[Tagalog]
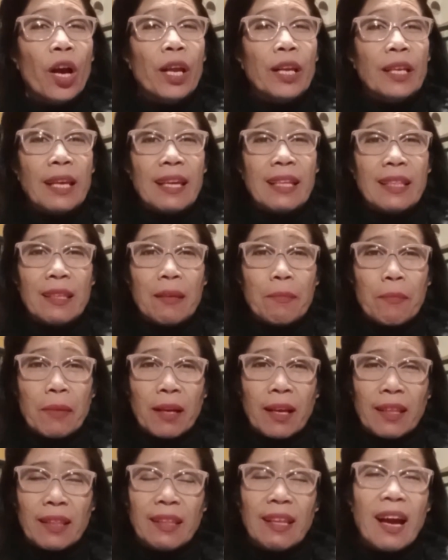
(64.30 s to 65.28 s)
na hindi
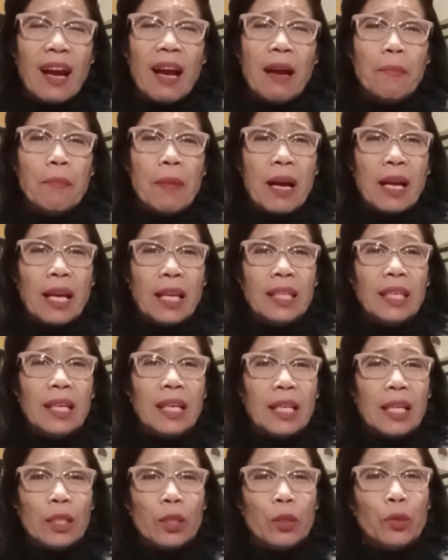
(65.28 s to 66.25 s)
maganda, bakit
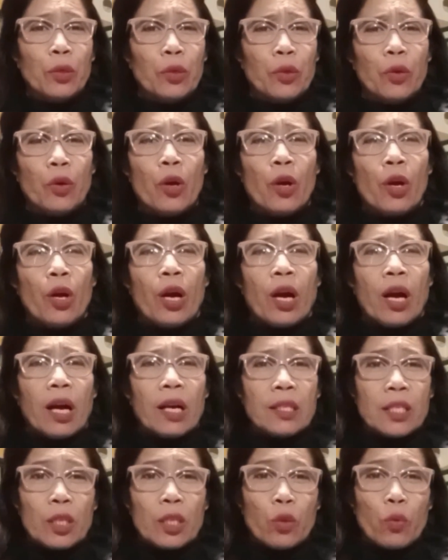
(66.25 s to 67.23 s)
ganito,
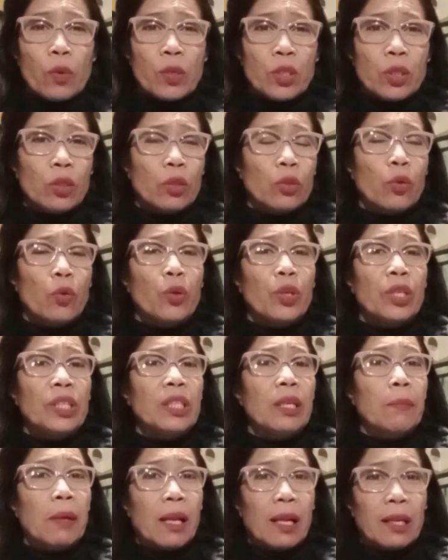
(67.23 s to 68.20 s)
ang sitwasyon ko hindi
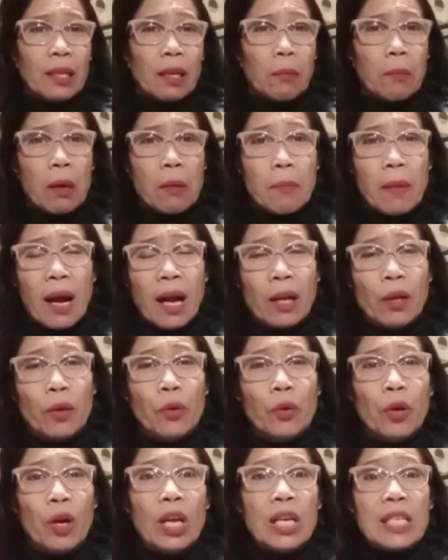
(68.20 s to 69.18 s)
man lang
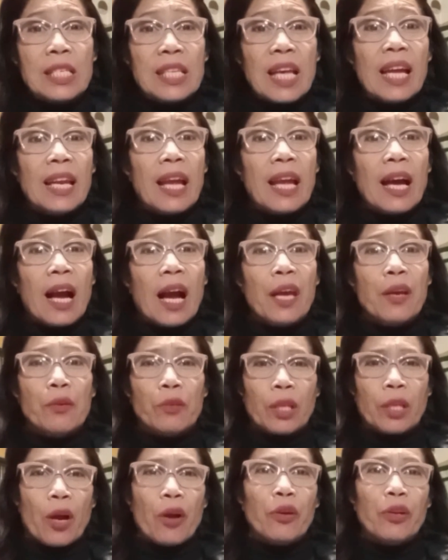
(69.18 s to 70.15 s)
nagbabago, sana
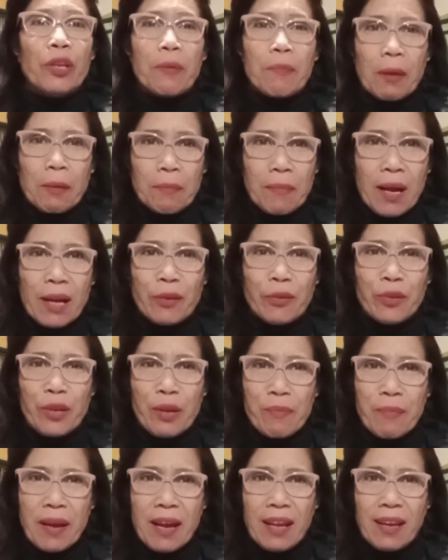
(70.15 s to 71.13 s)
ngayong taon ay magbago
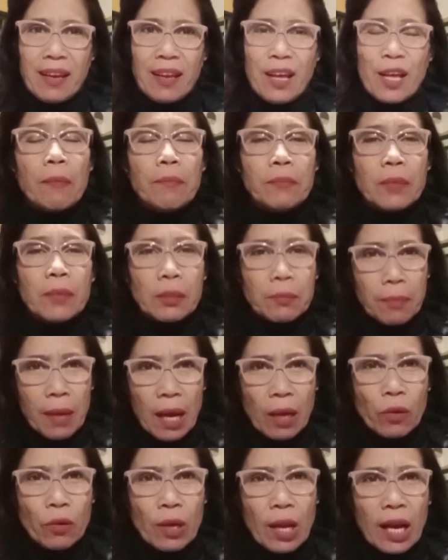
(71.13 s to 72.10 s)
naman
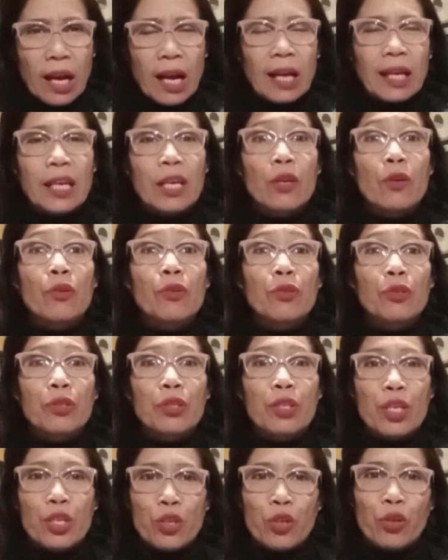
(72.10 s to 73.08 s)
magbago lang ang iyong
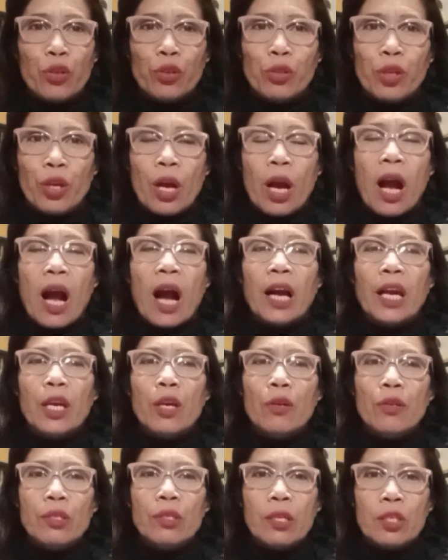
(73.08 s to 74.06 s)
kondisyon, ang
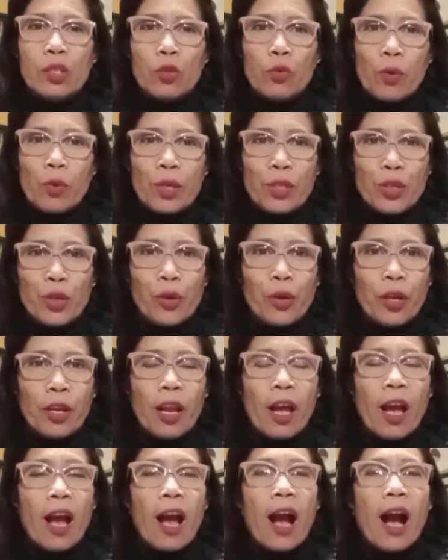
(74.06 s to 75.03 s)
iyong sitwasyon,
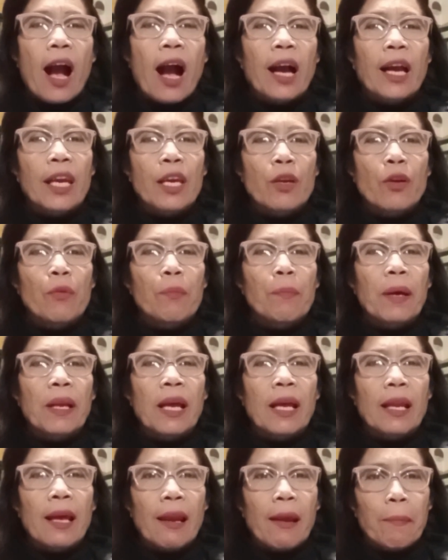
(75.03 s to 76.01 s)
ang iyong
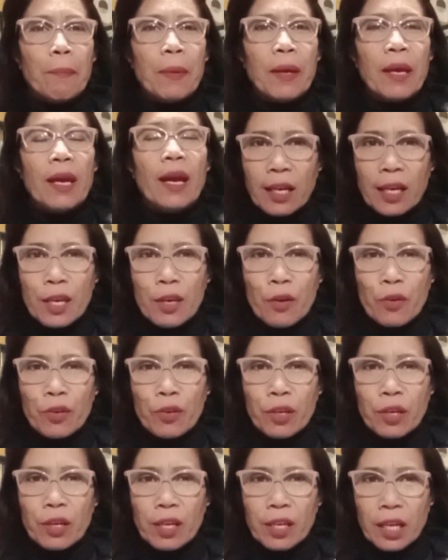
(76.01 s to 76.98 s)
pananalapi, ang iyong
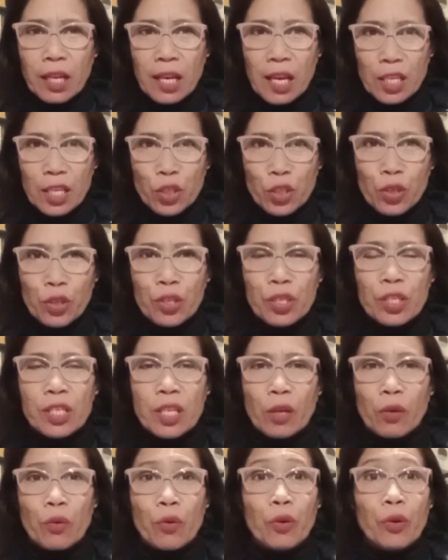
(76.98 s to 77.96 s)
relasyon sa
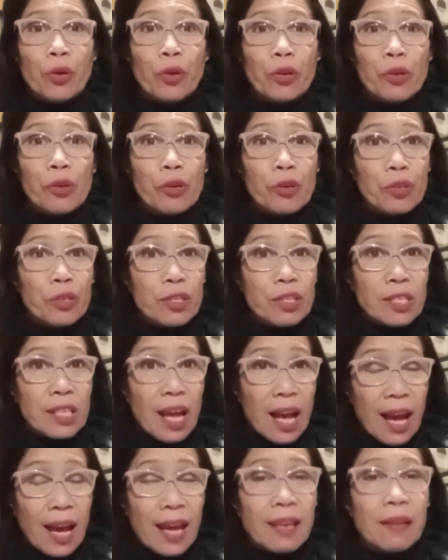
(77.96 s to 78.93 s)
kung
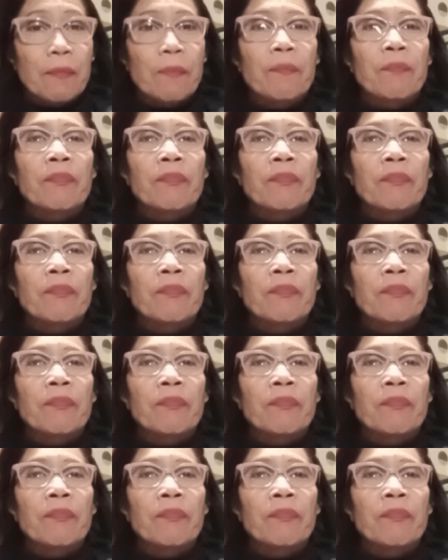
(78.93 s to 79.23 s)
saan.